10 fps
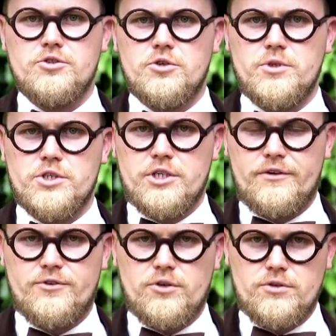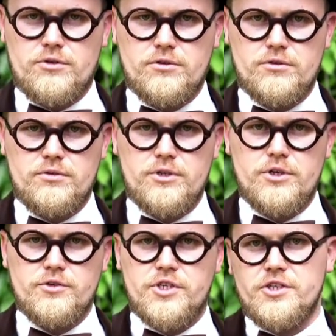żołnierze na front.
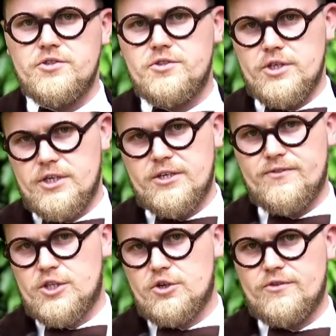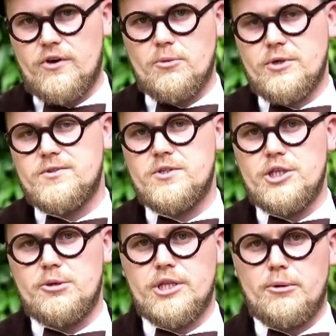Część z nich kwaterowała
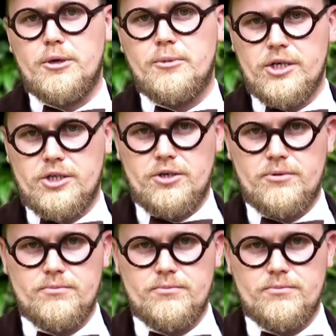m.in. na plebanii.